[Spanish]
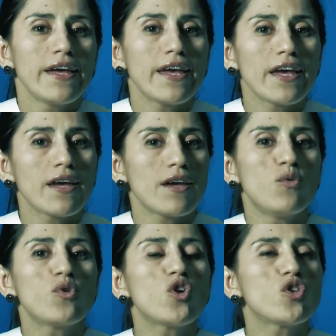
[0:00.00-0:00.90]
Eh,
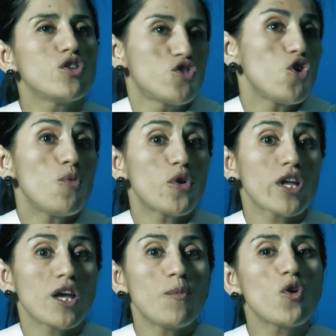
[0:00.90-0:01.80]
uno no, yo, por
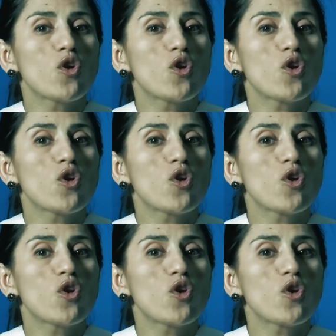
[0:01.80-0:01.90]
ejemplo,